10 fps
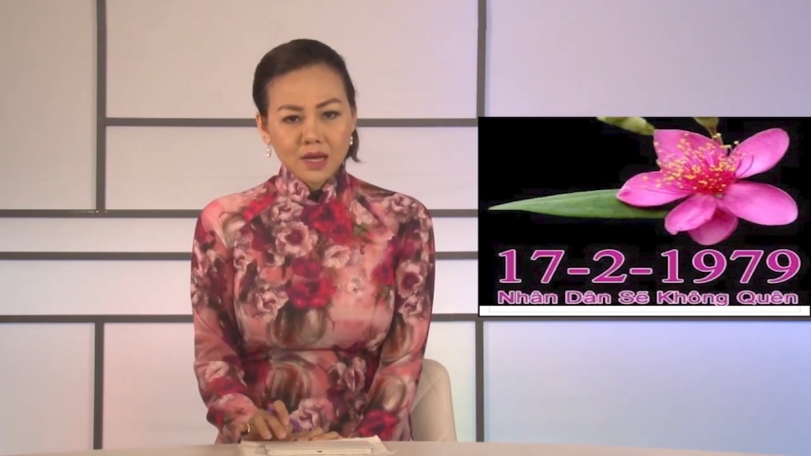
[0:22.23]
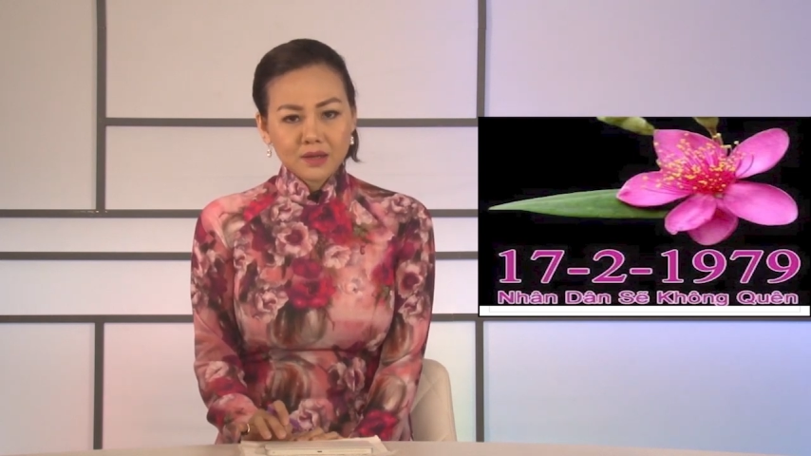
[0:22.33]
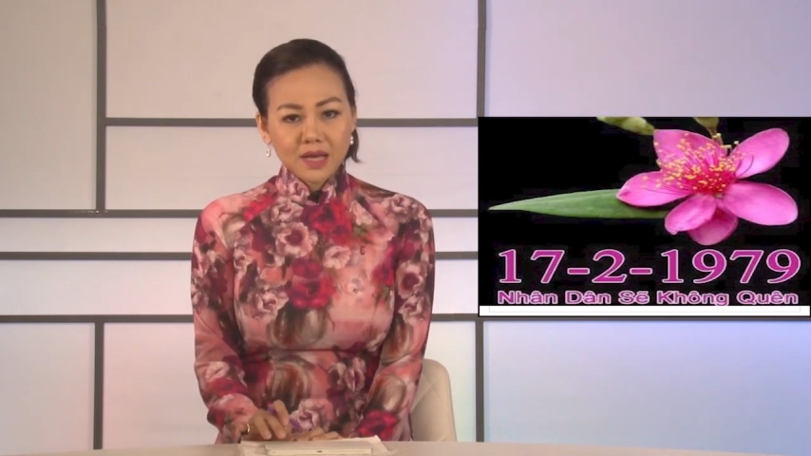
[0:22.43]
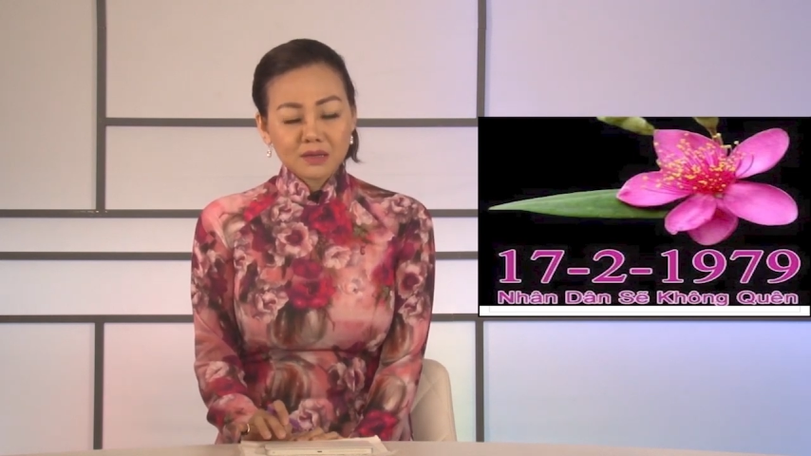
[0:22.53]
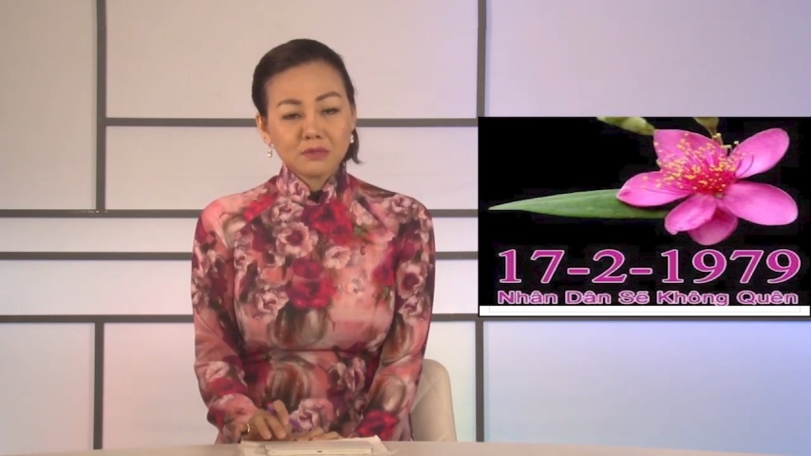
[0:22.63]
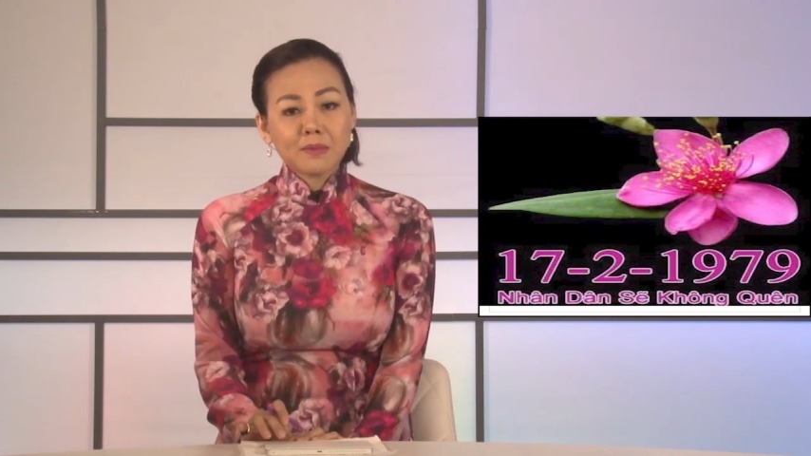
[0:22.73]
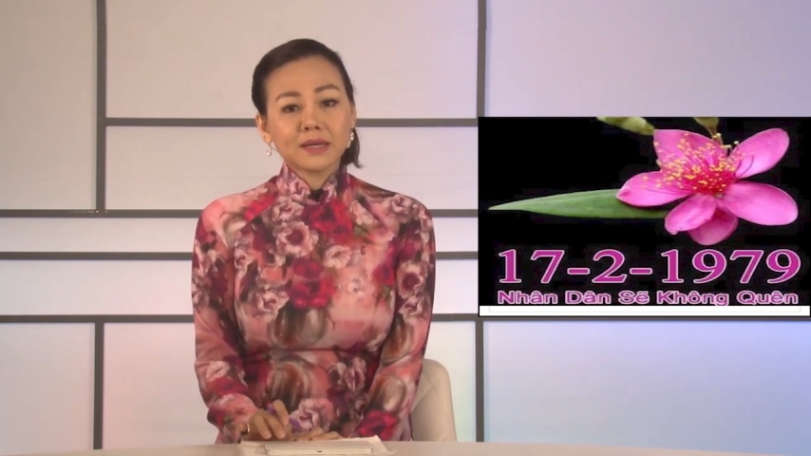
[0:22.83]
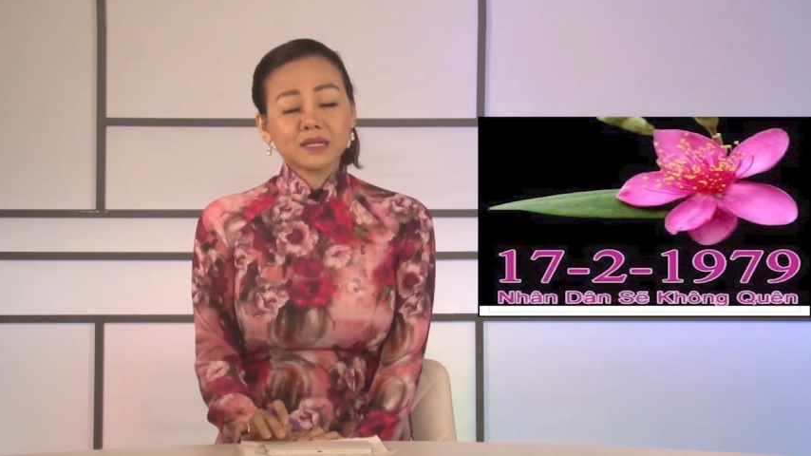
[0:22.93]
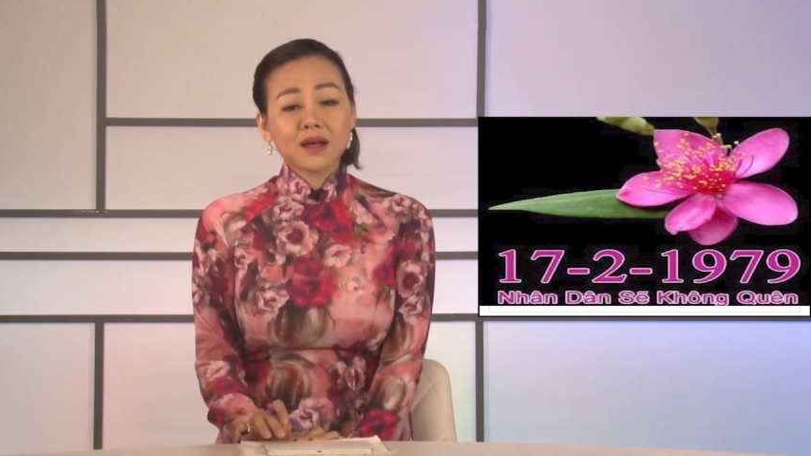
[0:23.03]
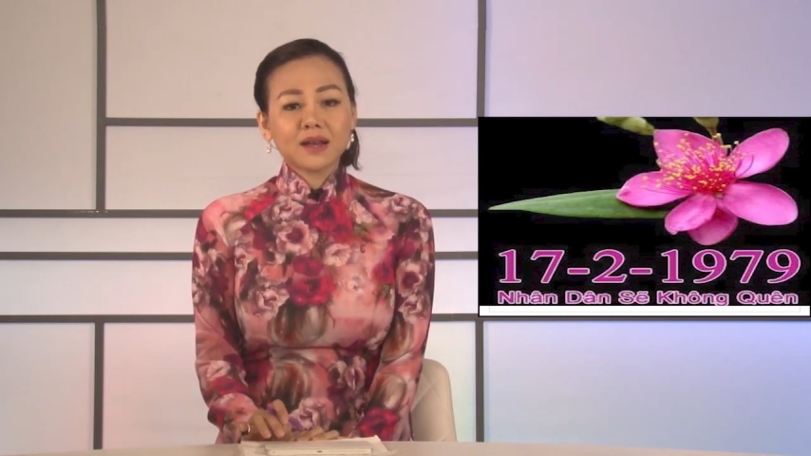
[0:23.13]
Ngày
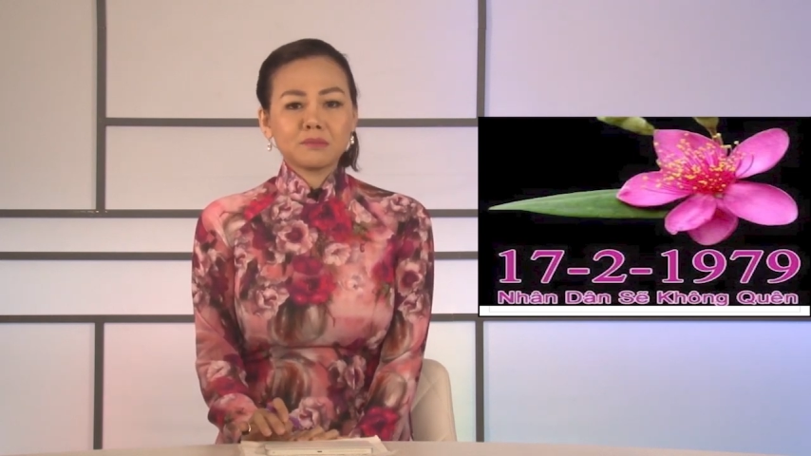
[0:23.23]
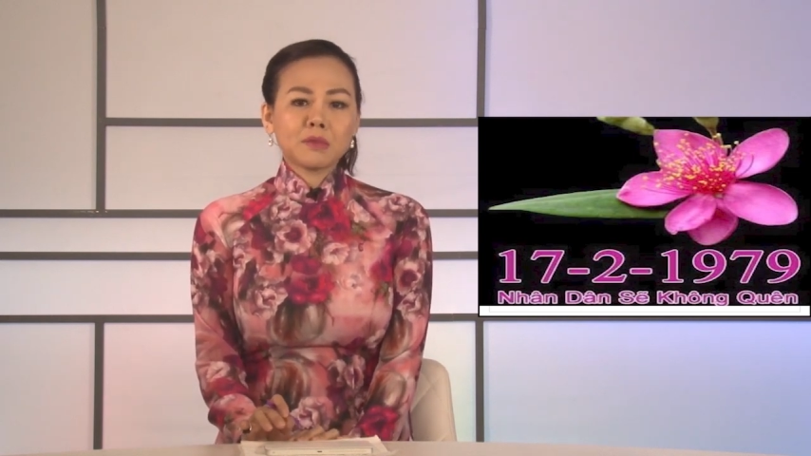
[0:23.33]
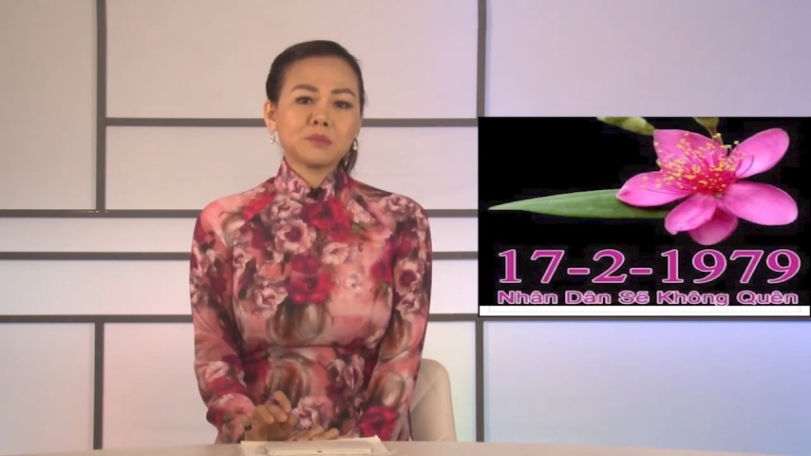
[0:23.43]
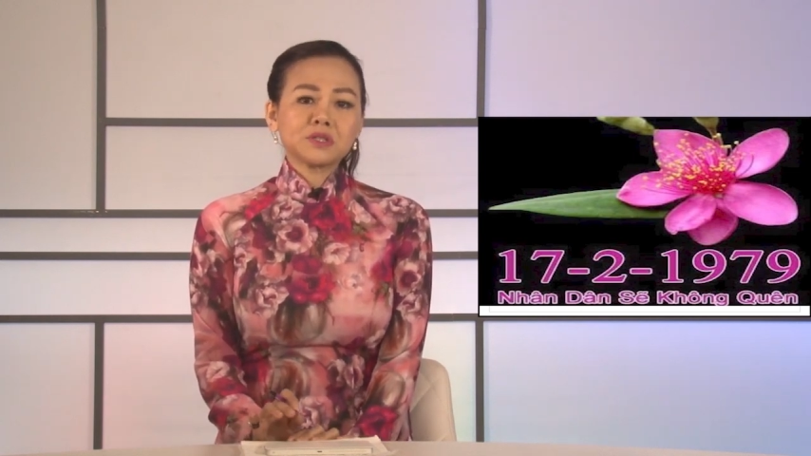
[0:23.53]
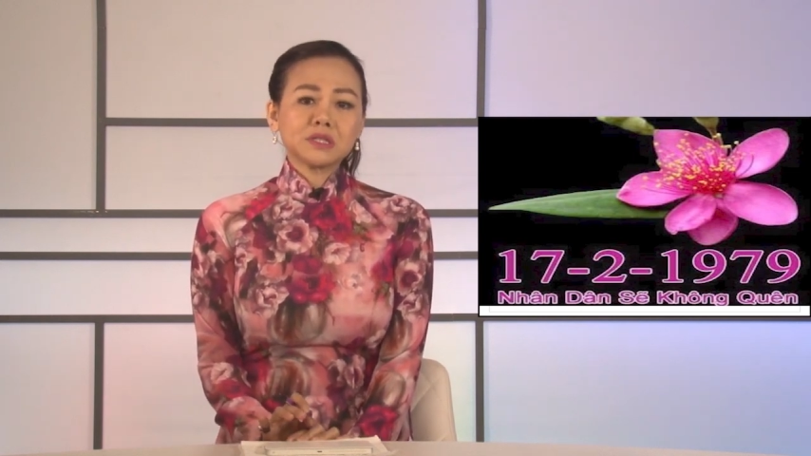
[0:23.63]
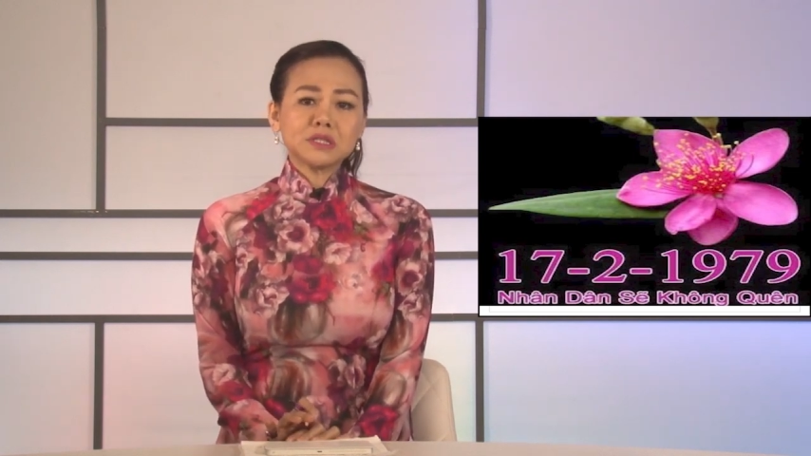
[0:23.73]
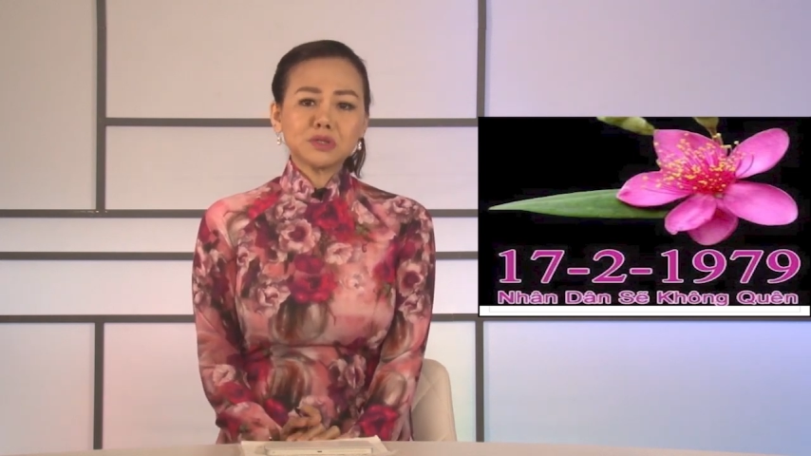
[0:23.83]
17 tháng 2 năm 79,